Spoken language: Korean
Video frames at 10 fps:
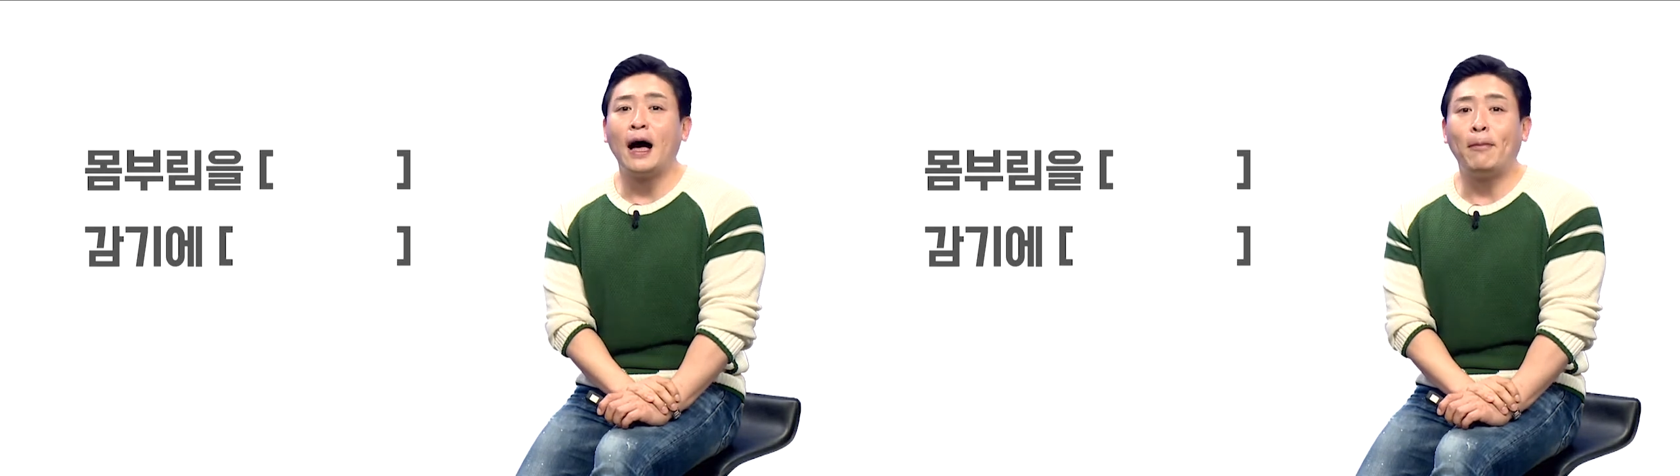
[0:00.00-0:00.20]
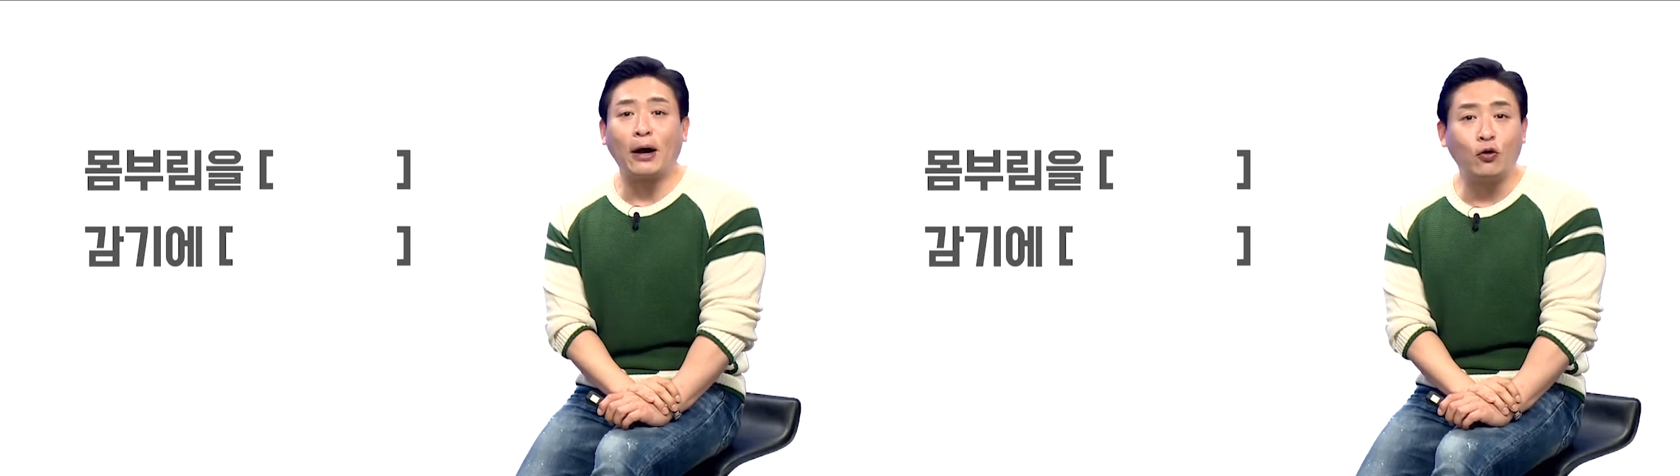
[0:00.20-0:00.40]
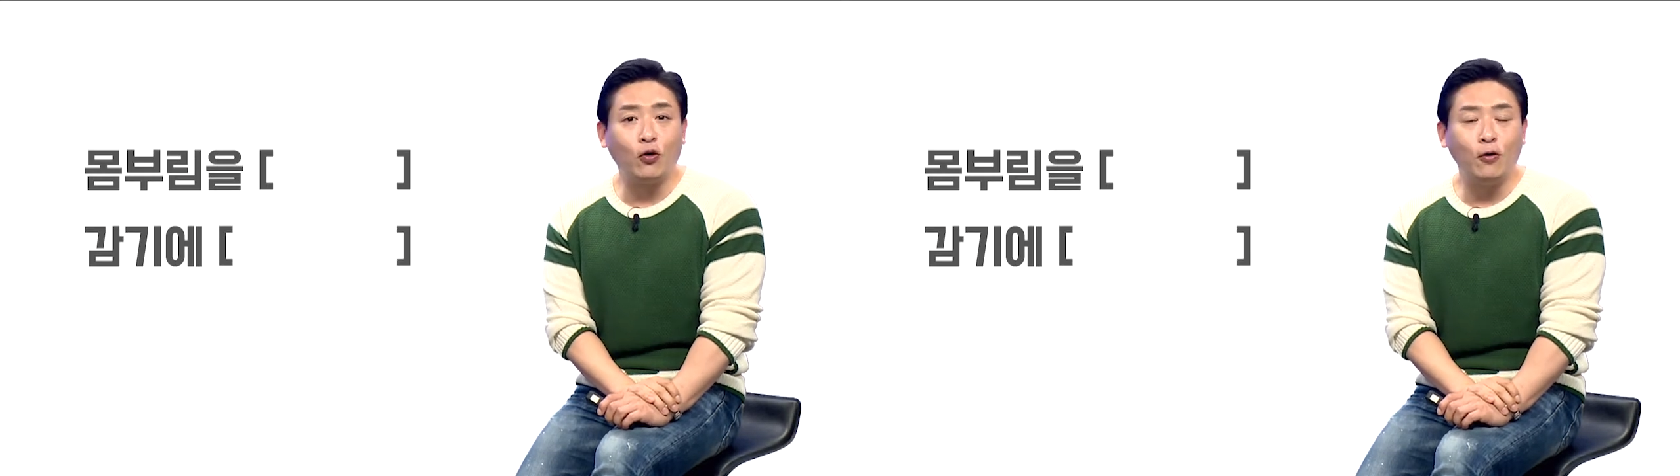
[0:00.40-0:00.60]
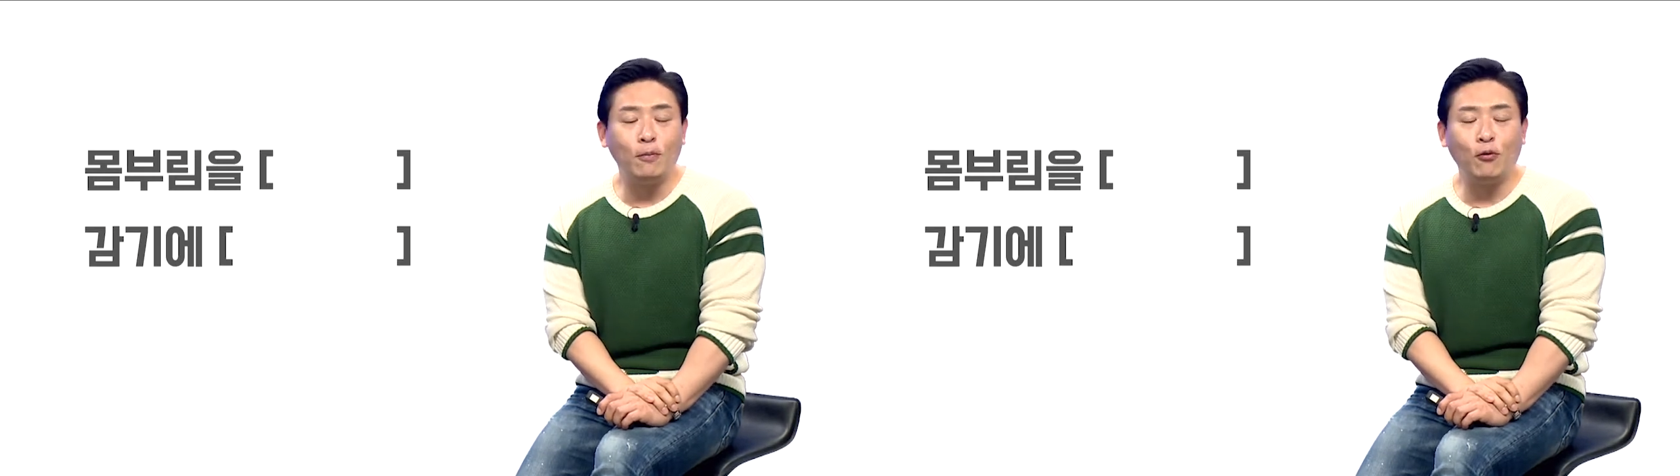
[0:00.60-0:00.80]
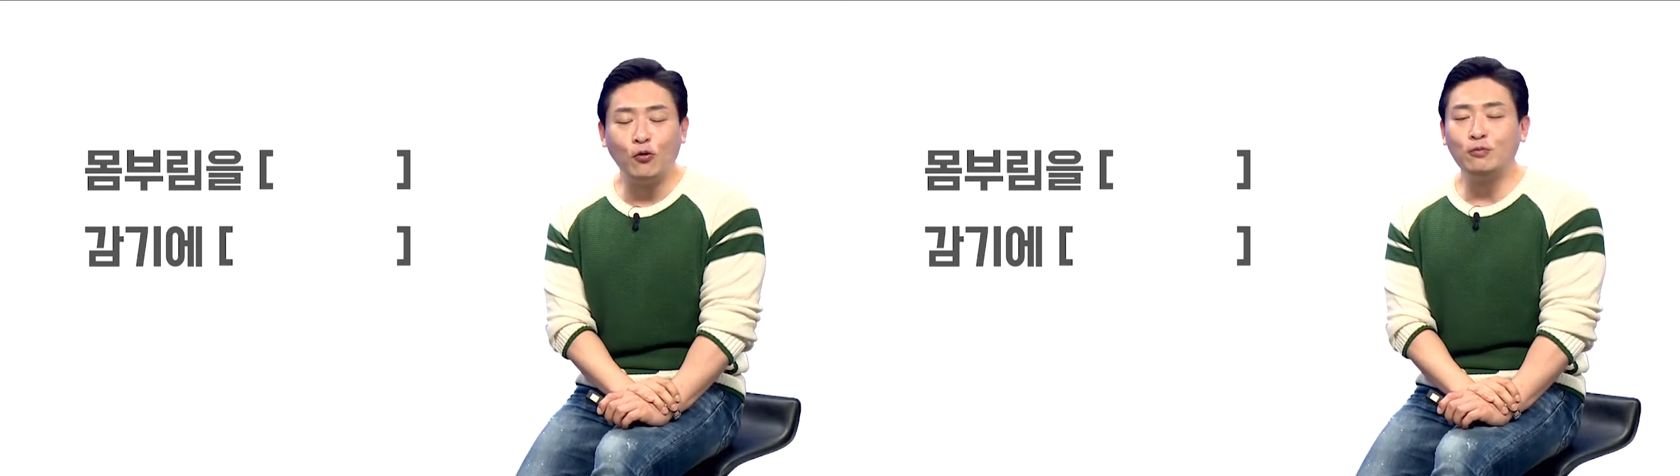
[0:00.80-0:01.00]
바로
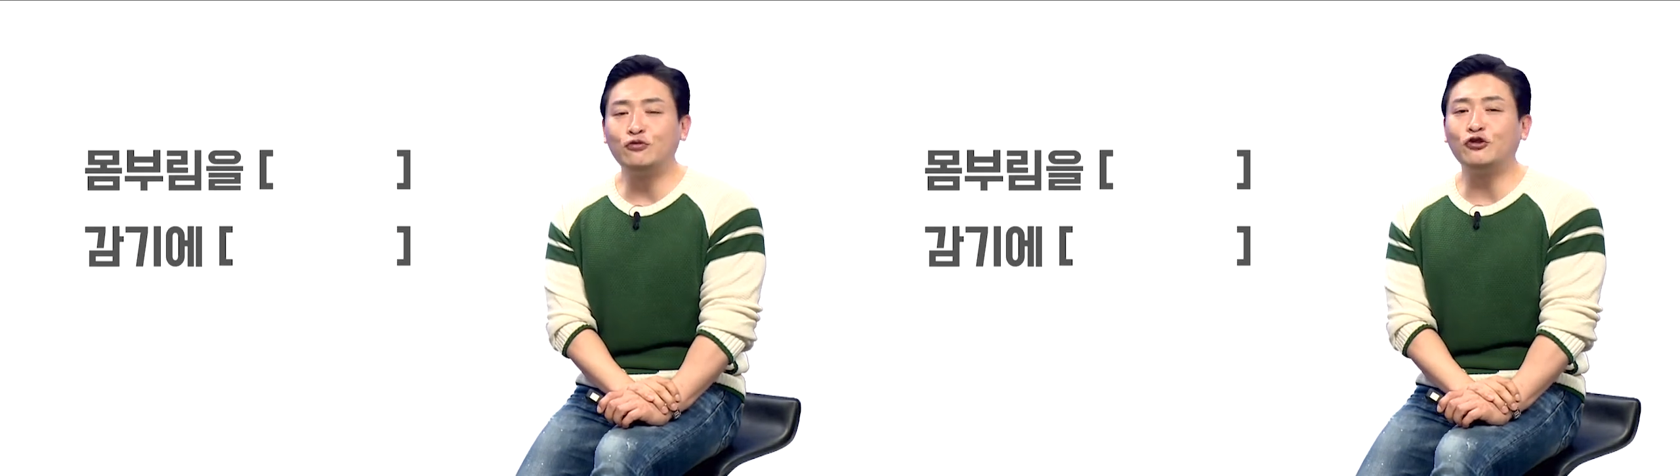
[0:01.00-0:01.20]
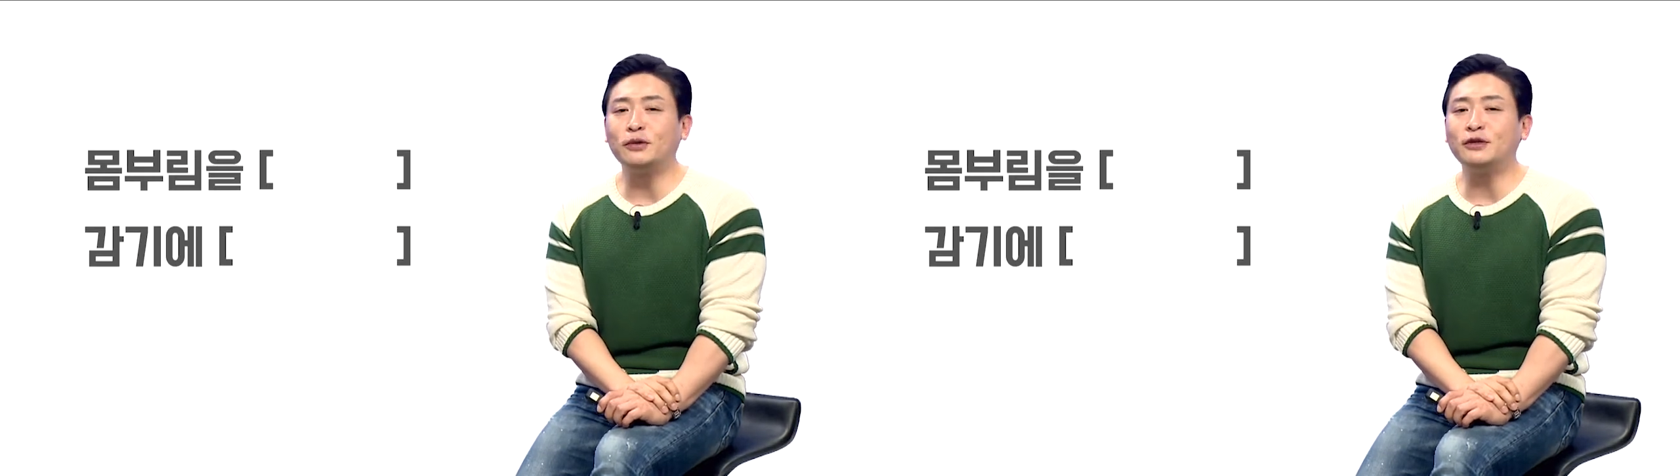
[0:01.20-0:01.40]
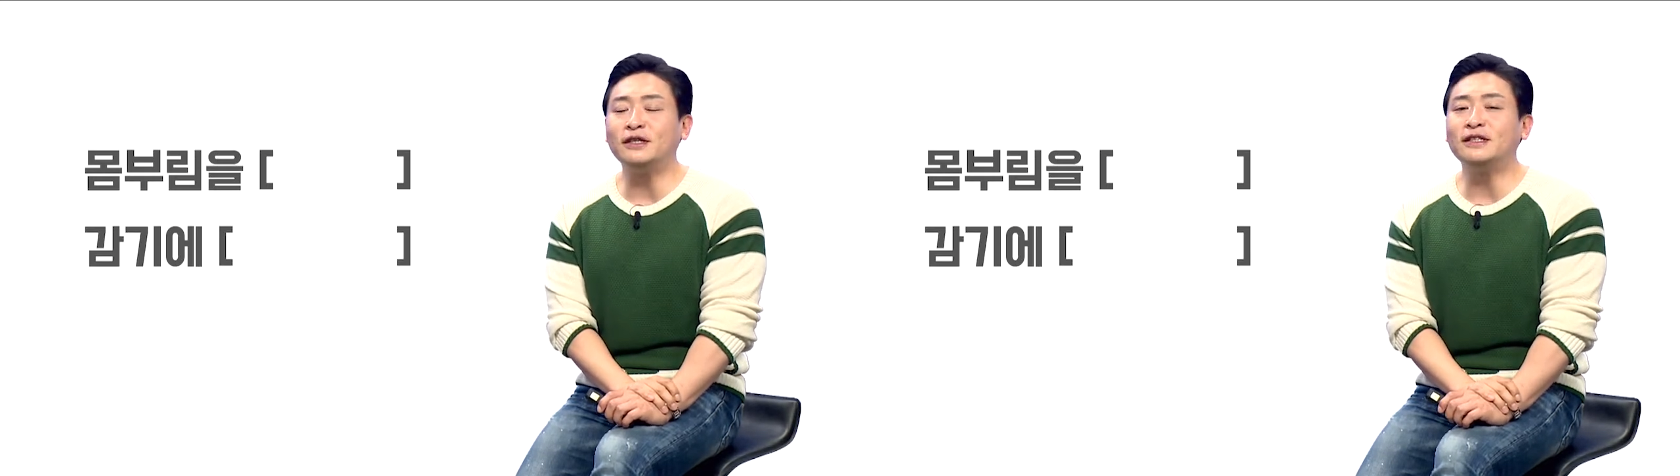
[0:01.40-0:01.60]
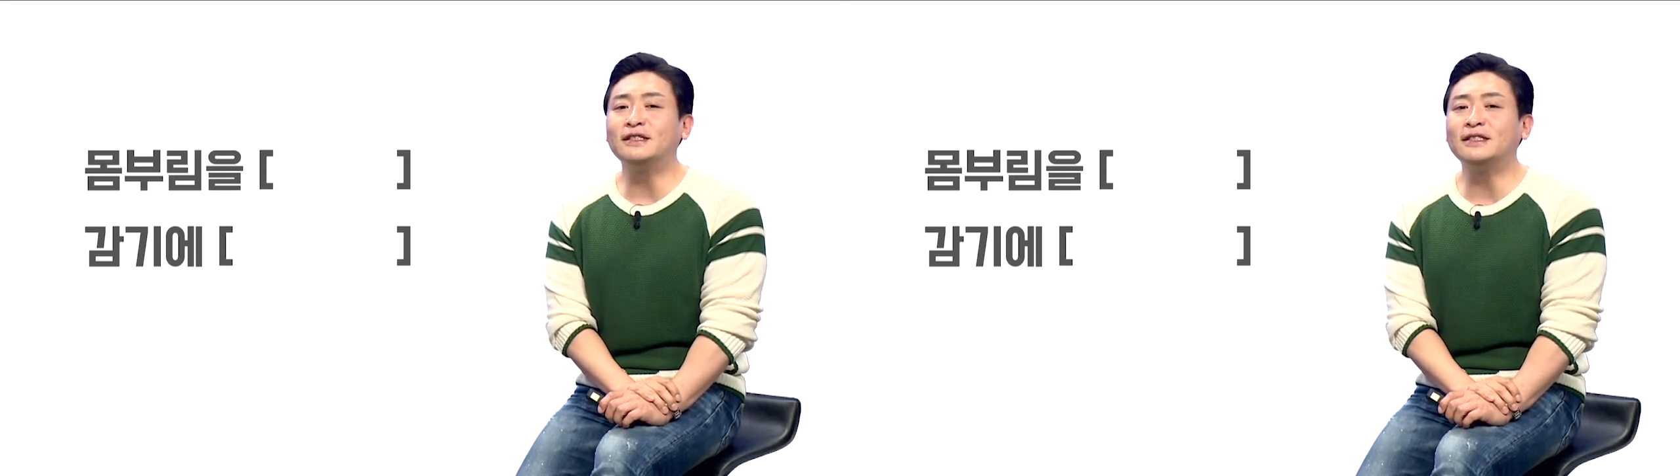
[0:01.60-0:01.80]
몸부림을